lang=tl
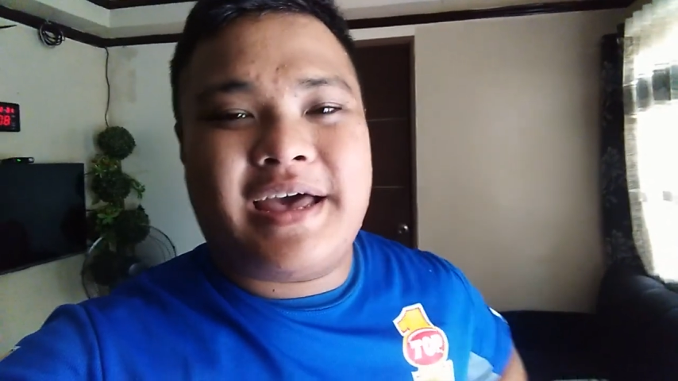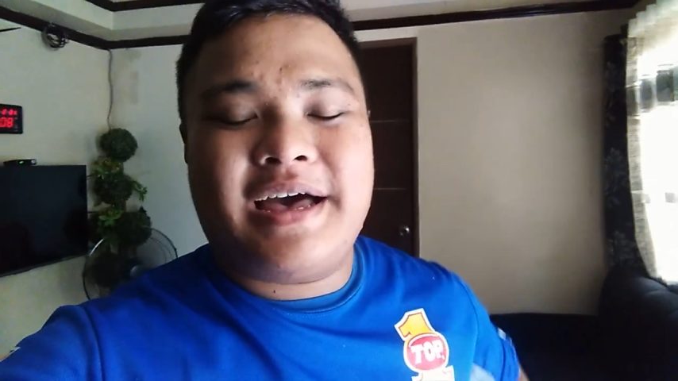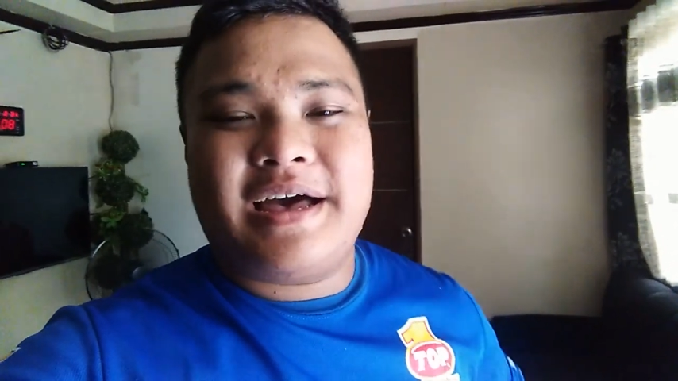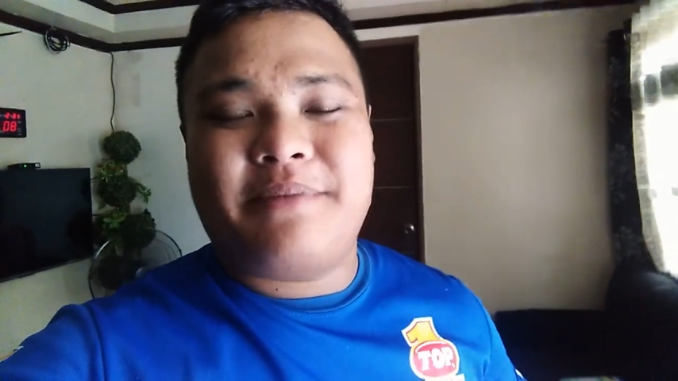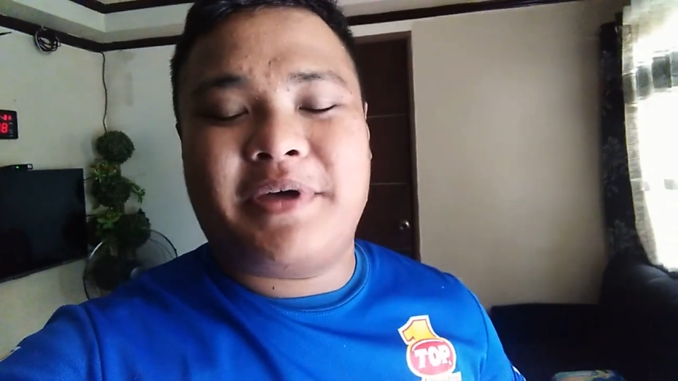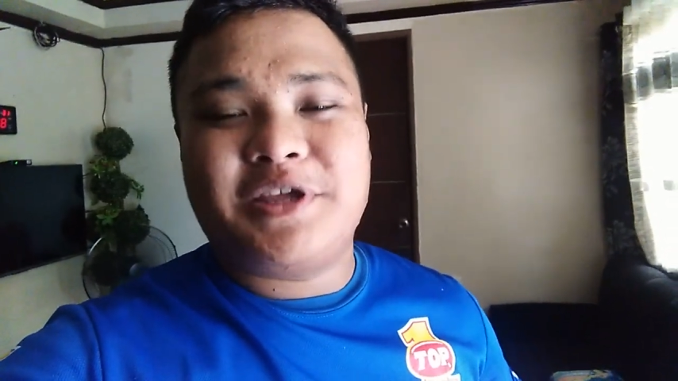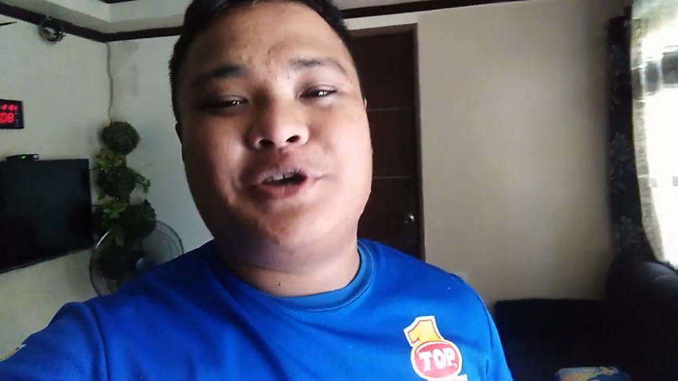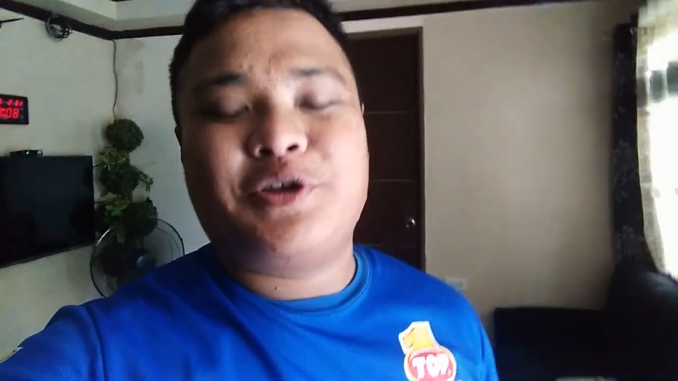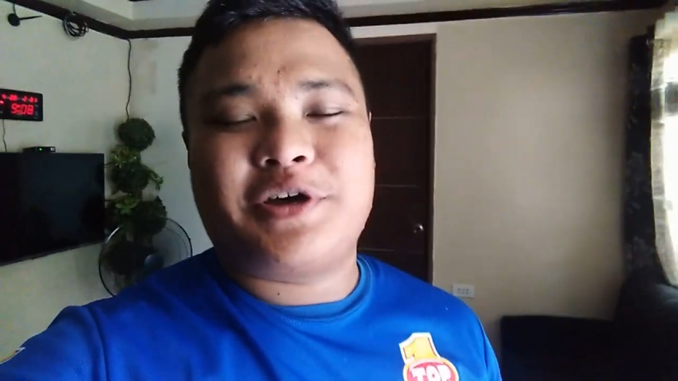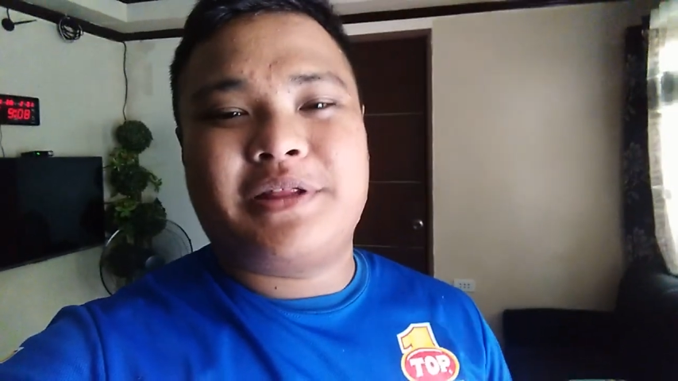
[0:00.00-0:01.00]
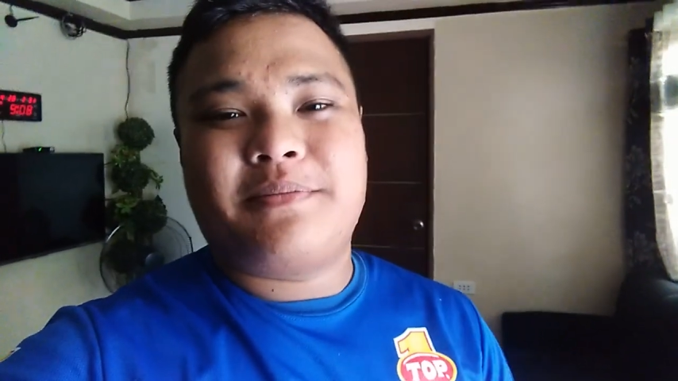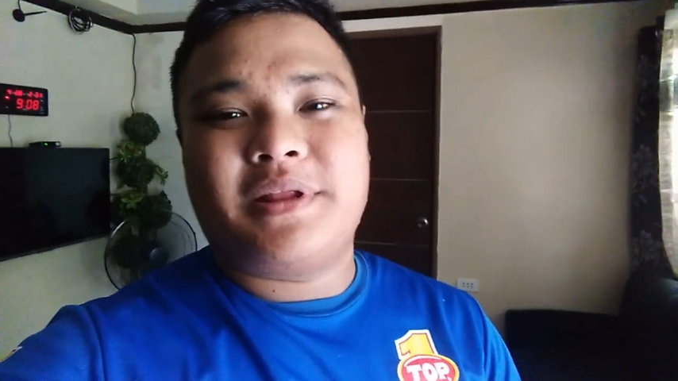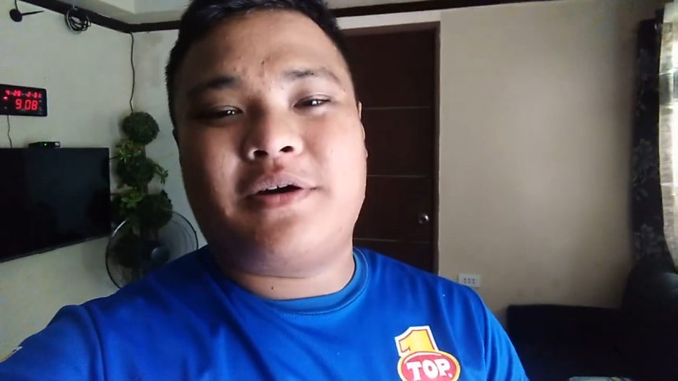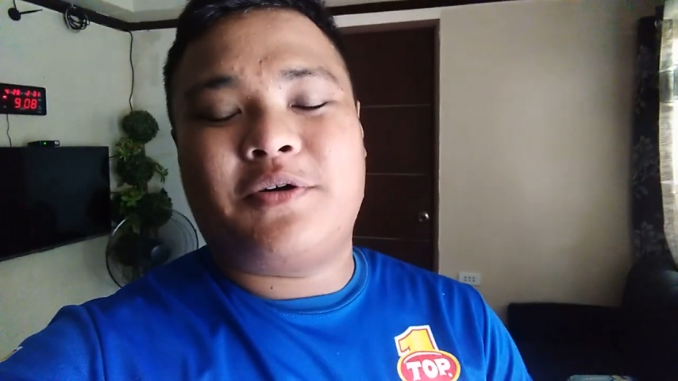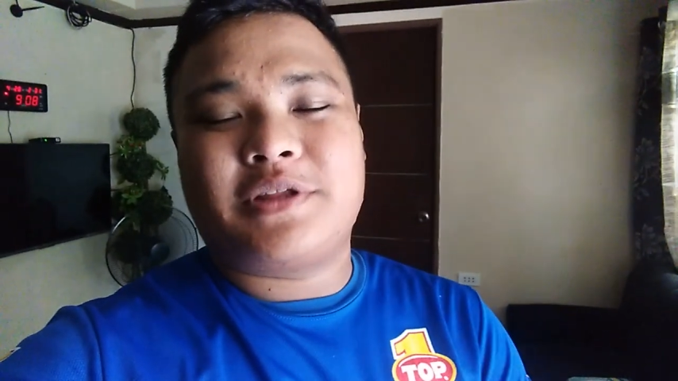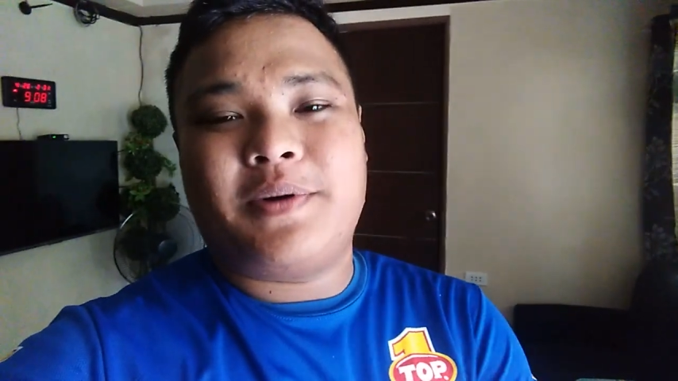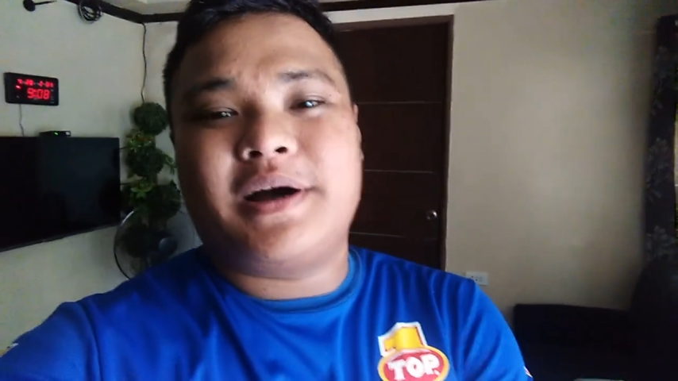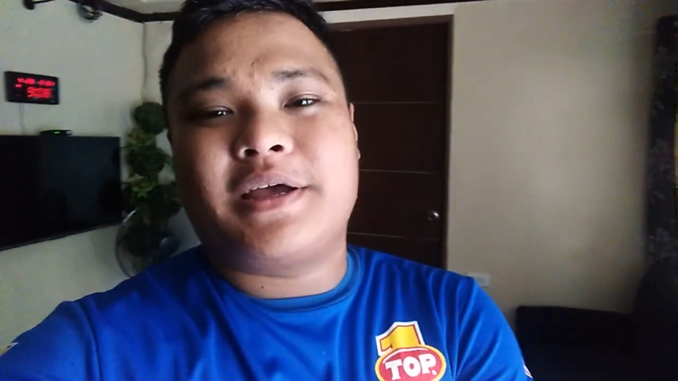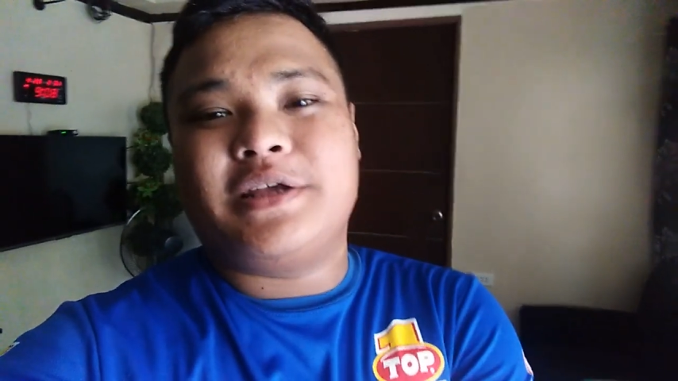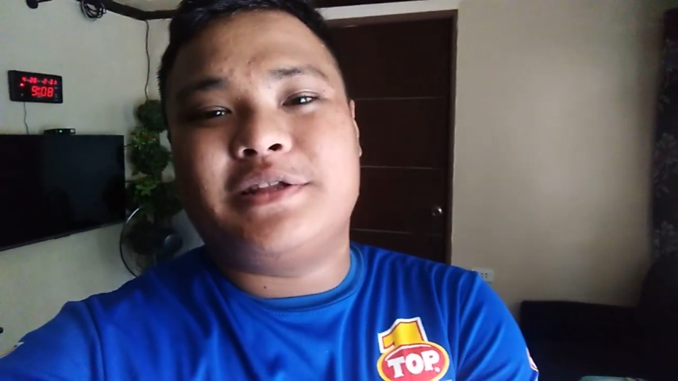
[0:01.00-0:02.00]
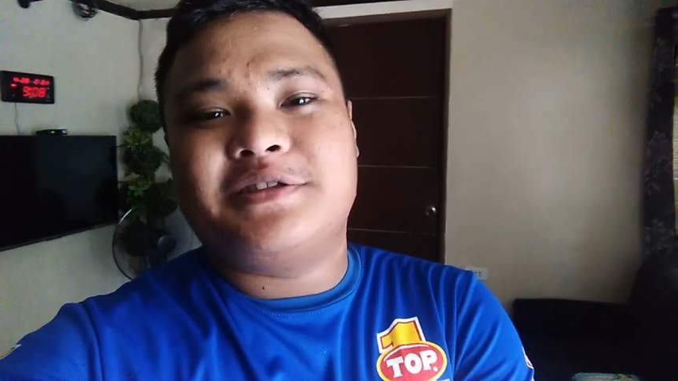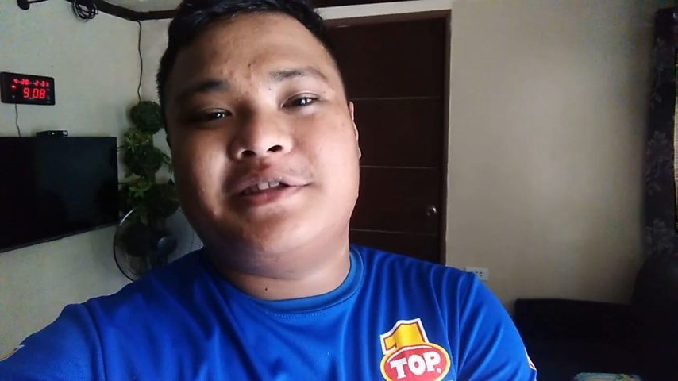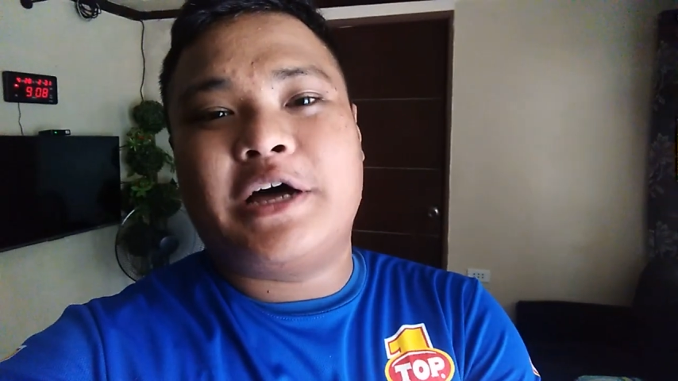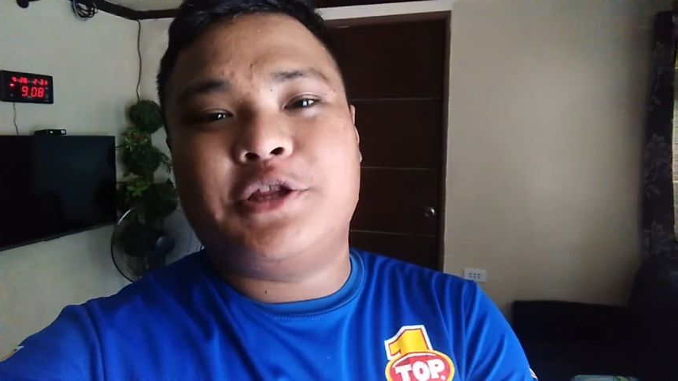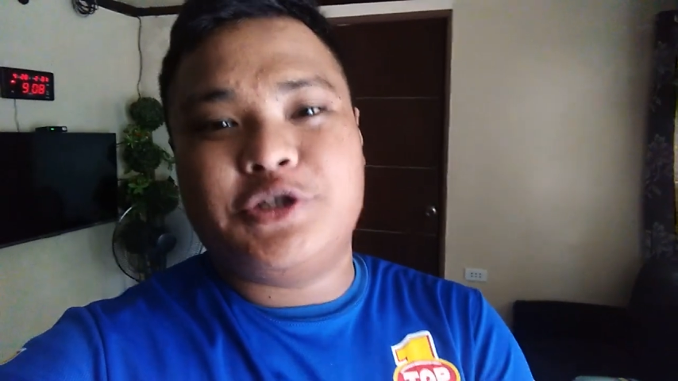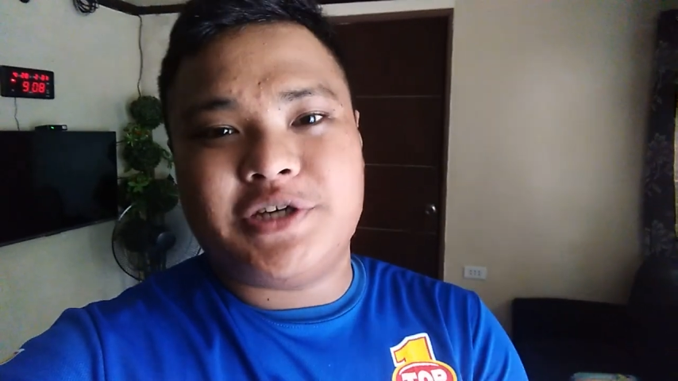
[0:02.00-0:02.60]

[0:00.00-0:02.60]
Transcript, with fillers: Kaya pwede niyo rin naman ako tawaging Daddy